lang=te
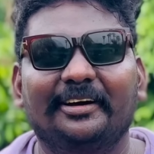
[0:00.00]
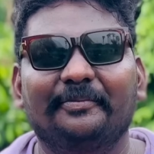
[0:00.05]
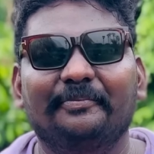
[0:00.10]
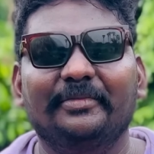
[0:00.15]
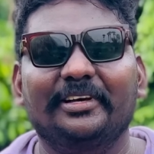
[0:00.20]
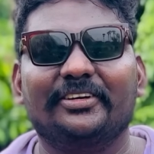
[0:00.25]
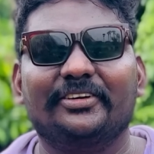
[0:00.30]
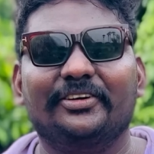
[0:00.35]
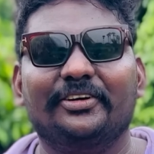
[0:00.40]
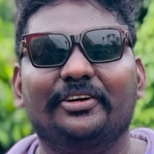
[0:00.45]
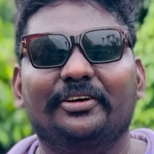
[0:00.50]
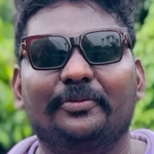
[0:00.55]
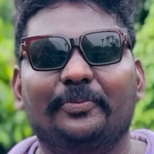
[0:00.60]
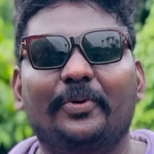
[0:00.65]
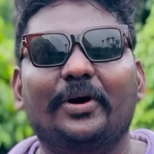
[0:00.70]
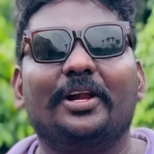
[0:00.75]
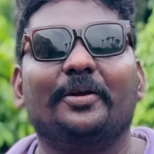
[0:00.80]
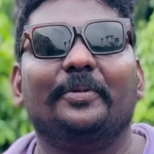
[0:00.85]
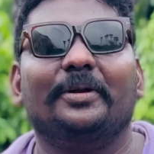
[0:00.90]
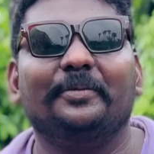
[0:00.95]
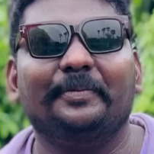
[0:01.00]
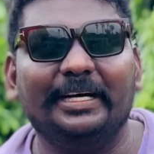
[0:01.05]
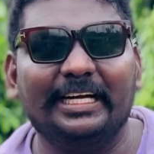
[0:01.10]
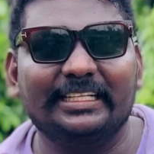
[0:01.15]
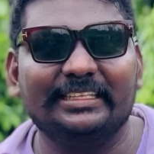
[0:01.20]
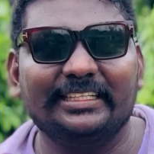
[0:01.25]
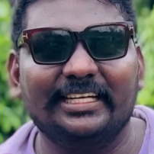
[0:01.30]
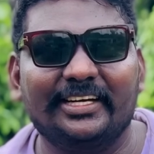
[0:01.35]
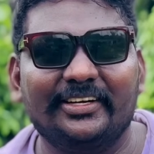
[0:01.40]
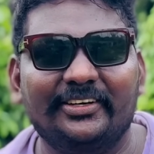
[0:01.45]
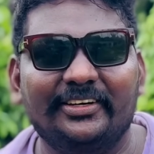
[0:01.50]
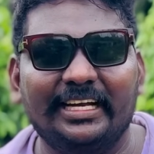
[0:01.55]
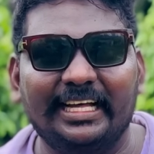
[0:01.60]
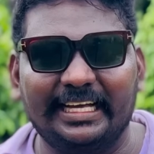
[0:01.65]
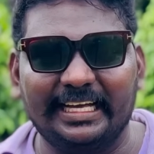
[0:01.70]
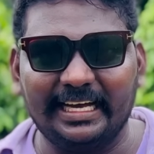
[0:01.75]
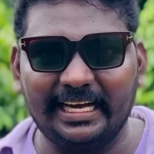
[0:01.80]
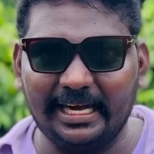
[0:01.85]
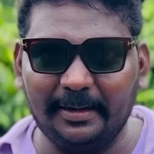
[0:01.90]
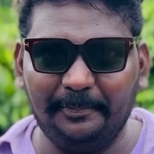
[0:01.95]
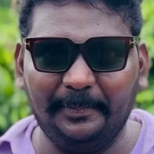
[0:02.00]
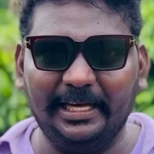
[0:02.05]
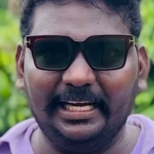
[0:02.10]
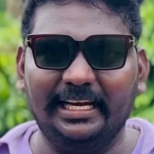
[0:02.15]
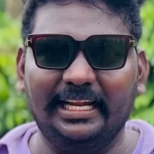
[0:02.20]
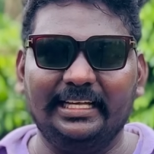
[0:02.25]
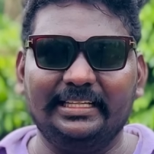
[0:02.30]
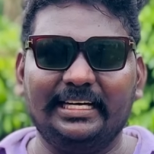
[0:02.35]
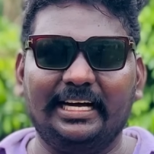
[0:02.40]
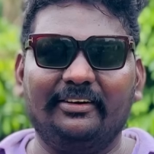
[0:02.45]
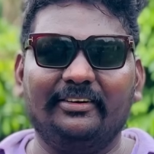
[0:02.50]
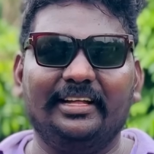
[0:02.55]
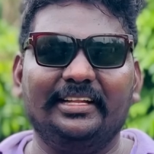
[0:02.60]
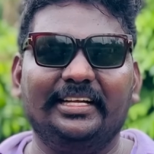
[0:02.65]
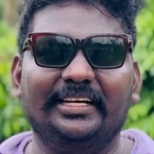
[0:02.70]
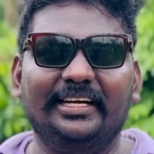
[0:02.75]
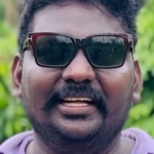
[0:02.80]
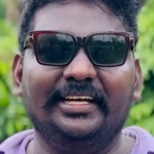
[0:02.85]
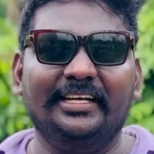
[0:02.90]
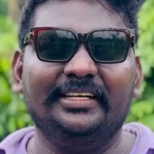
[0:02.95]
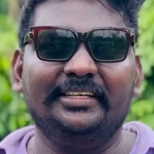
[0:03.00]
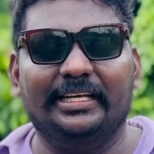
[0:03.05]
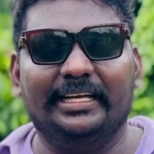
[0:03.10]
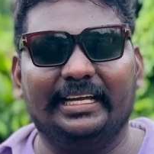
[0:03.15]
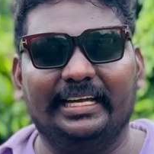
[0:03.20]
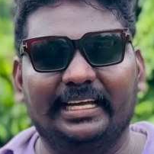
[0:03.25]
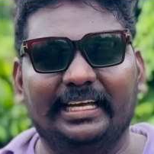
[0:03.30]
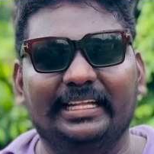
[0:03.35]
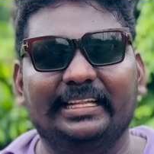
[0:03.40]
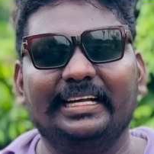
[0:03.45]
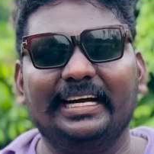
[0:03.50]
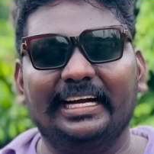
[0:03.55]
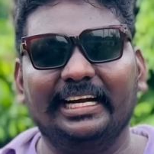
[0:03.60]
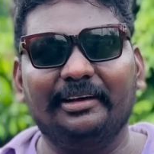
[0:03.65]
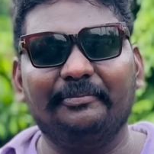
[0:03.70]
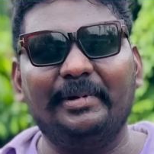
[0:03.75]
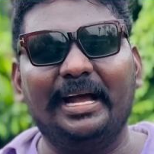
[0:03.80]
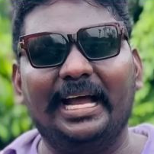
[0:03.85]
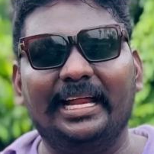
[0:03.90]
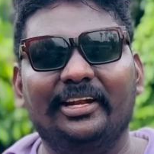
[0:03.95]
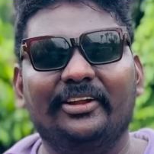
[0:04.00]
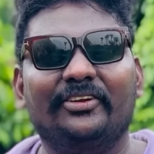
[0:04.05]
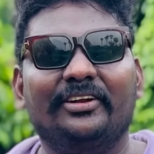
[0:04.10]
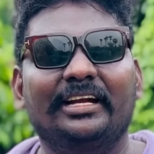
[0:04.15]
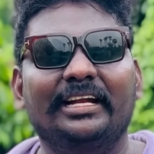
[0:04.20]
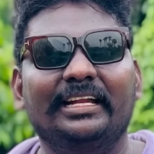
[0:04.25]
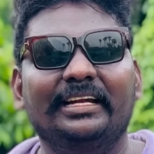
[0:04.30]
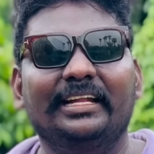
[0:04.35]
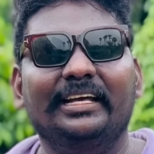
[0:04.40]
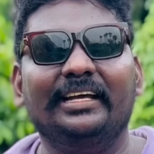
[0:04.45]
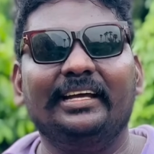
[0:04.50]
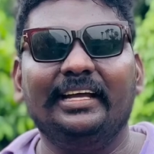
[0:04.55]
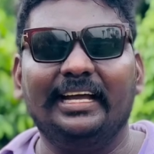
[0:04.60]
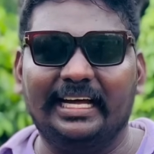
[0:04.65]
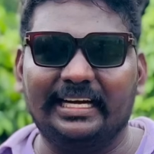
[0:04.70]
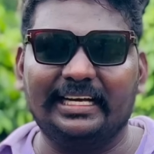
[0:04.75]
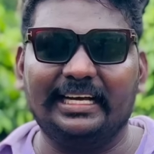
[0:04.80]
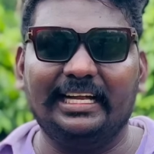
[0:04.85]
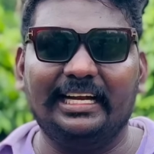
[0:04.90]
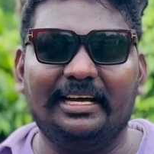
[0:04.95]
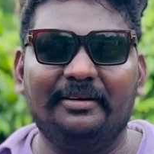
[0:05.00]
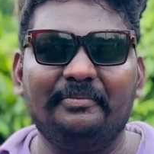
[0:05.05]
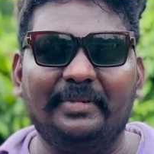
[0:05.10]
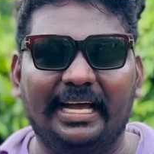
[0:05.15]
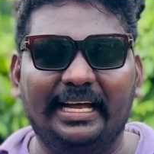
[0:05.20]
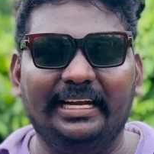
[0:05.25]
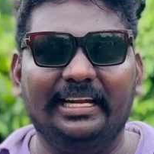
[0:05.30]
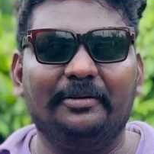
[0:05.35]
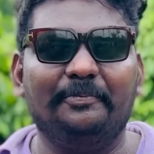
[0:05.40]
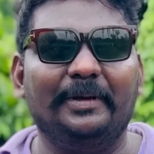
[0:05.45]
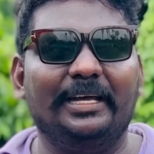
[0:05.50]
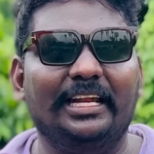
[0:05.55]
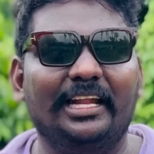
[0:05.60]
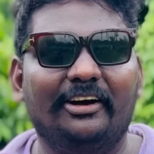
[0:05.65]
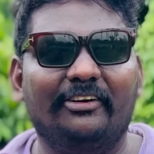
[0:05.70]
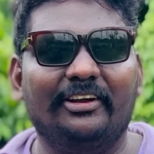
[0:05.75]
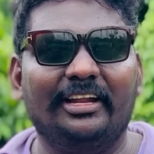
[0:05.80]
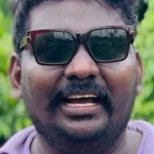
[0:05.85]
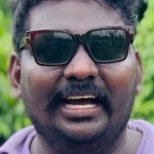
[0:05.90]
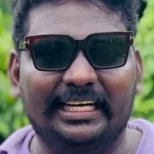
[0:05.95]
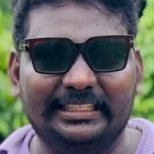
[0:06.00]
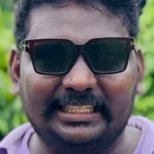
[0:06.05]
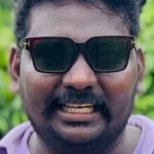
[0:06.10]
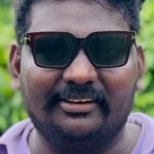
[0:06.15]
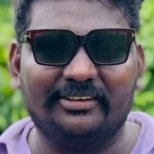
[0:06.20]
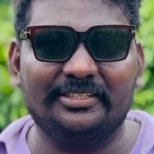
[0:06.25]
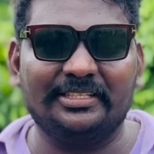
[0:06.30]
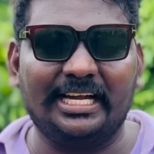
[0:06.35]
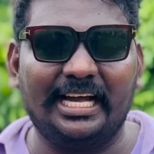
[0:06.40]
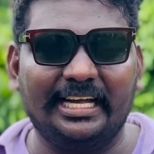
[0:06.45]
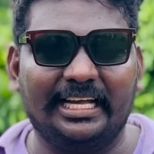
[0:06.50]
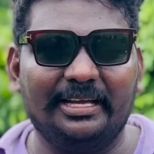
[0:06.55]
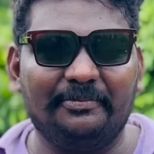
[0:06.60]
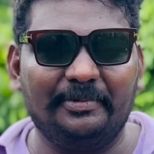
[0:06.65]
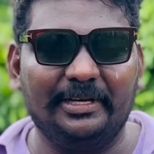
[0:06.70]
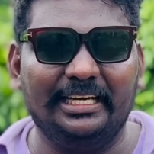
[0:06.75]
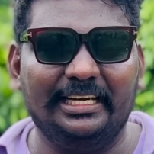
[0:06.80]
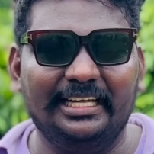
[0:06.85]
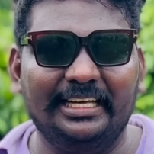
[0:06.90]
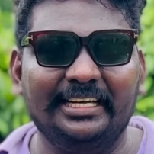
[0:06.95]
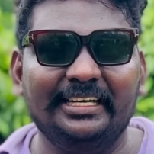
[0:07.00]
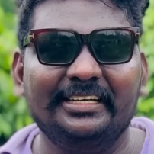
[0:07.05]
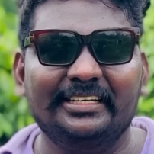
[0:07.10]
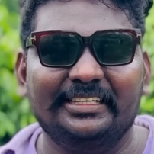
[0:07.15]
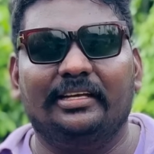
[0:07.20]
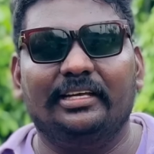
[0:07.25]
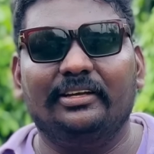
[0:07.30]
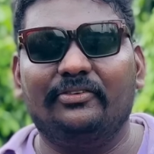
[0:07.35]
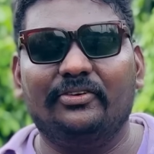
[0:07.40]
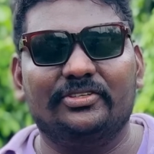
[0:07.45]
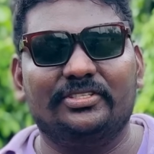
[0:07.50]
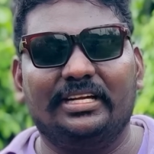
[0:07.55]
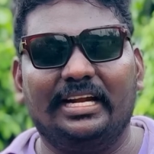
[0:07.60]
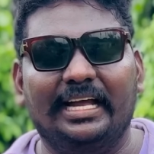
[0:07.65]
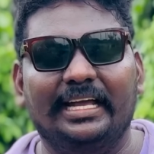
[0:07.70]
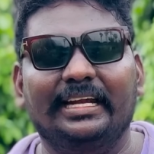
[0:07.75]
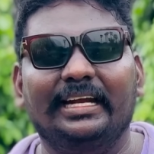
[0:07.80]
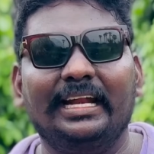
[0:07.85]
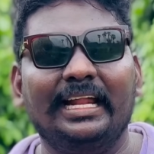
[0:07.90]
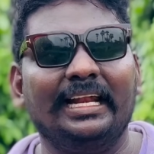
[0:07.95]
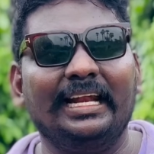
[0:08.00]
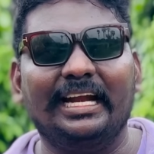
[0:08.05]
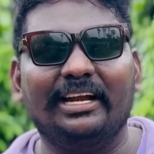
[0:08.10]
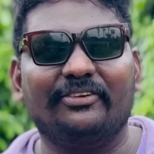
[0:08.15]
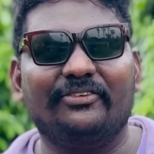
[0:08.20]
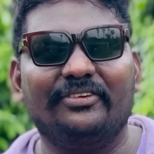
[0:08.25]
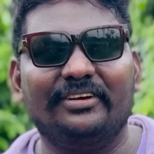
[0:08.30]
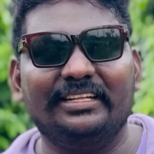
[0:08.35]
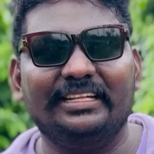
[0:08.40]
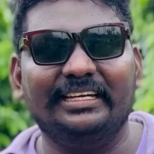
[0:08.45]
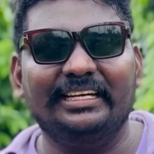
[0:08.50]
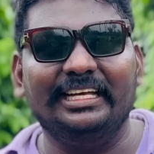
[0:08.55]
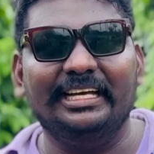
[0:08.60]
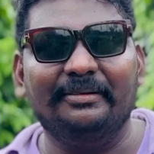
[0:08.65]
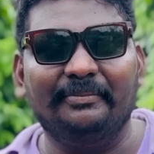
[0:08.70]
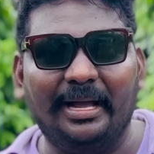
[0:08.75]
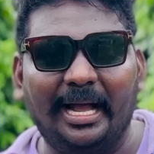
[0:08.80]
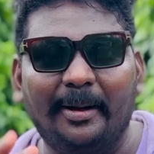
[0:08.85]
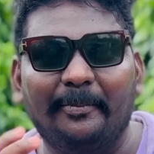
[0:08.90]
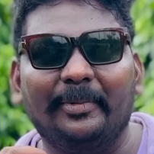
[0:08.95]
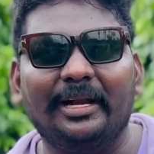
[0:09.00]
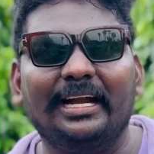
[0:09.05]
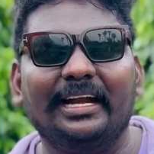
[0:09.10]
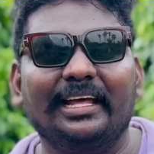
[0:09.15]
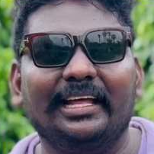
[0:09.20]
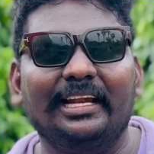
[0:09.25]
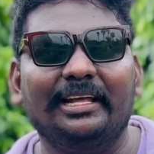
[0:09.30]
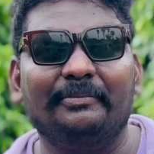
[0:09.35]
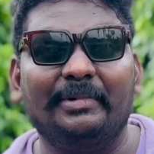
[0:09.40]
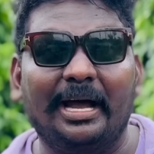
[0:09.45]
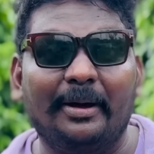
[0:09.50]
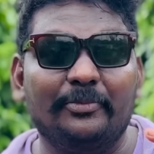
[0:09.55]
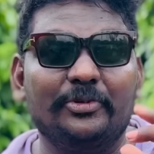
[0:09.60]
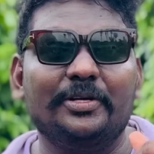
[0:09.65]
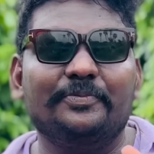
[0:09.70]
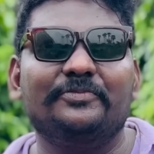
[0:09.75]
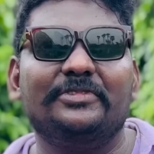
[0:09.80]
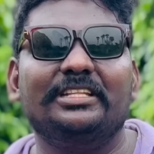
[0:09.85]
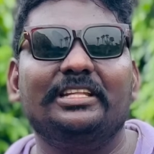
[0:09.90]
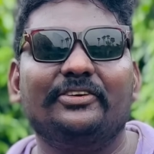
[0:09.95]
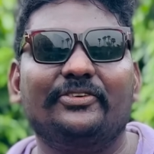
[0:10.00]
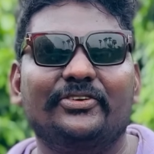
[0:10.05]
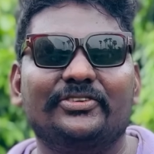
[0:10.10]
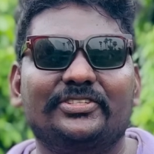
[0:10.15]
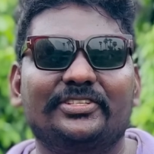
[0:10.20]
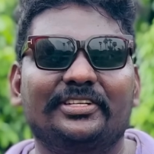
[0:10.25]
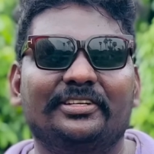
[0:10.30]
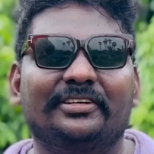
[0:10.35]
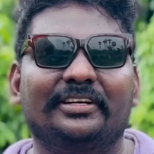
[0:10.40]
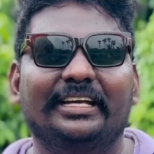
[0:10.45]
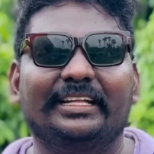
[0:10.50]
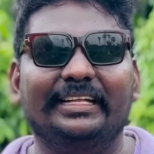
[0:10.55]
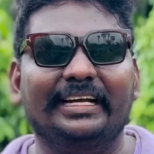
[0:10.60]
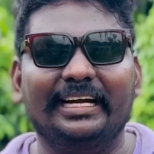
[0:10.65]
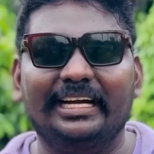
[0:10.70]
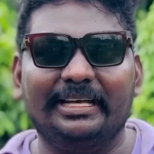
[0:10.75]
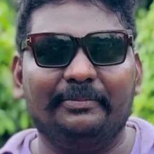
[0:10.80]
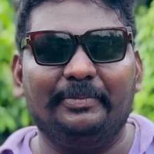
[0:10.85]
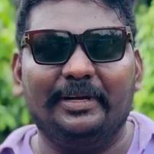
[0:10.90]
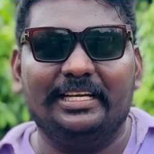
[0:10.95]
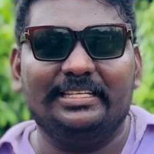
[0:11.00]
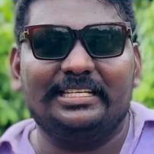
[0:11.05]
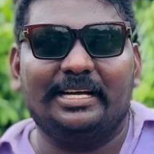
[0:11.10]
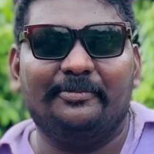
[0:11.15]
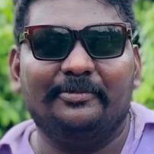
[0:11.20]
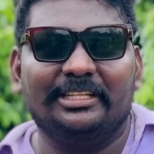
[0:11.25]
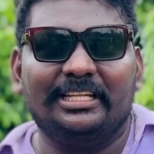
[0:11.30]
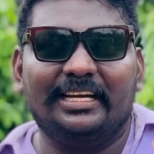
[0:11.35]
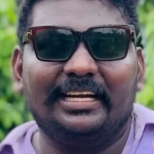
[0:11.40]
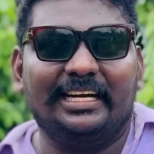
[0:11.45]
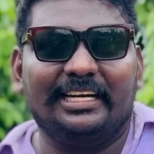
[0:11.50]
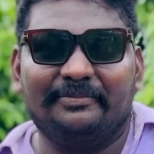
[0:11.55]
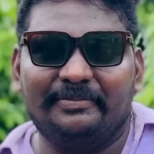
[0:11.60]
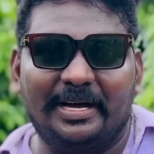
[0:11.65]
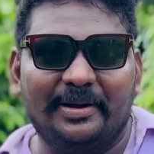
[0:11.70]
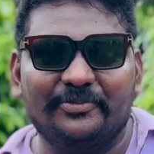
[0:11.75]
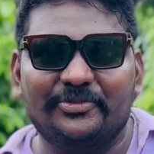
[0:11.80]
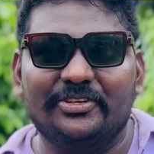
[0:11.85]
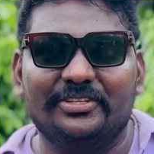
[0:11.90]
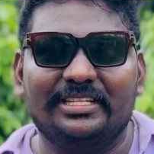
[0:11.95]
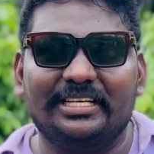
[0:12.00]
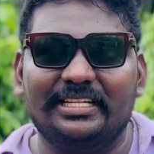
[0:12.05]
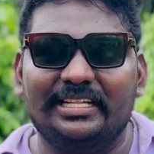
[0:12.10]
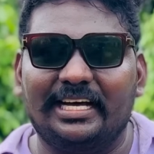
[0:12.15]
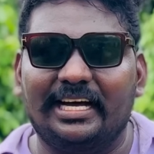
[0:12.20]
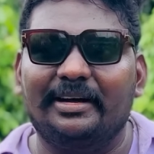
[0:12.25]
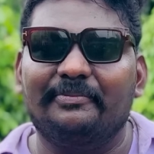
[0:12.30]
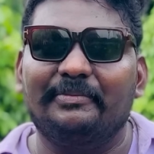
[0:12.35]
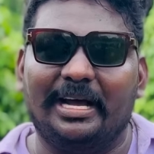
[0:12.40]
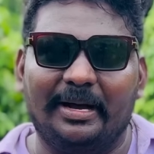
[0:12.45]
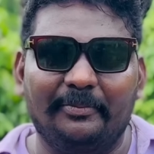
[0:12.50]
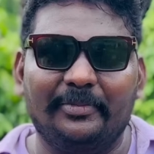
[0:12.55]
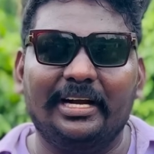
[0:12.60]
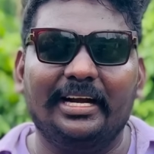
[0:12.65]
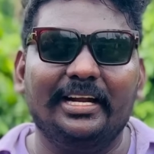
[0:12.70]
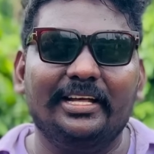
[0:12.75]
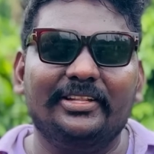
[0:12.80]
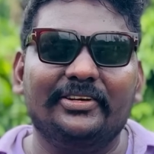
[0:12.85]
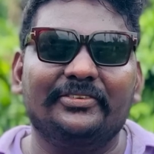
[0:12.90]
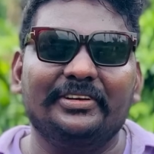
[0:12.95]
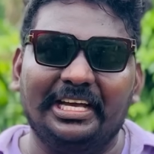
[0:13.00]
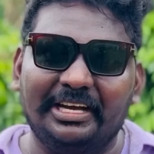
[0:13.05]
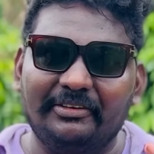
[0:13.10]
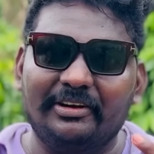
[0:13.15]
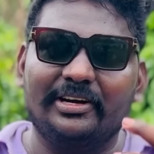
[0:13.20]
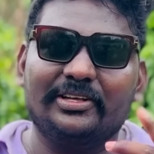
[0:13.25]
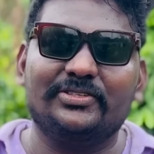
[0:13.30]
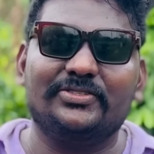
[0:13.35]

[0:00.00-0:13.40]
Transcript: మీరు పొరపాటు పాడుతున్నారు నాకు ఇంకా పెళ్ళి అయితే అవ్వలేదండి ఎందుకంటే మా ఉన్నాడండి వెనకాల మాన్నికి పెళ్ళి అవ్వాలి ఆ తర్వాత నాకే పెళ్ళి ఈ క్వశ్చన్ అయినా నన్ను అడగకూడదండి మా అమ్మని అడగలే మా అమ్మ చెప్తుంది ఈ క్వశ్చన్ ఎందుకంటే పెళ్లి సంబంధాలు గట్ట మా అమ్మ చూద్దు కదా మా అమ్మని అడిగిదాం ఏమంటో